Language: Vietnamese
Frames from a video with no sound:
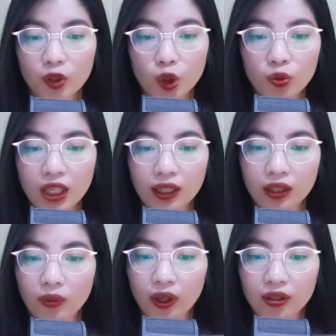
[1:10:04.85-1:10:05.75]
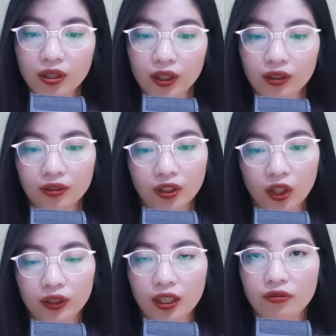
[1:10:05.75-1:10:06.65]
Chúc gia đình mọi người
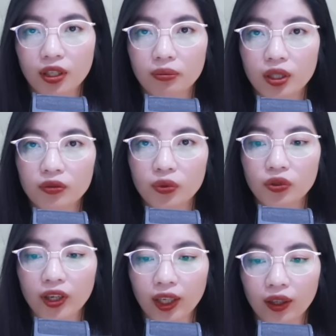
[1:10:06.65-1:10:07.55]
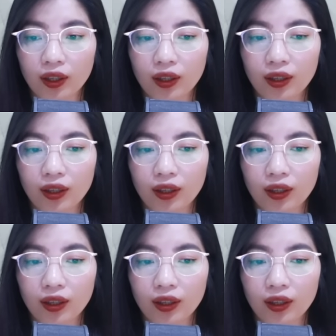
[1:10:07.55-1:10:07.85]
đón thành viên mới vui vẻ.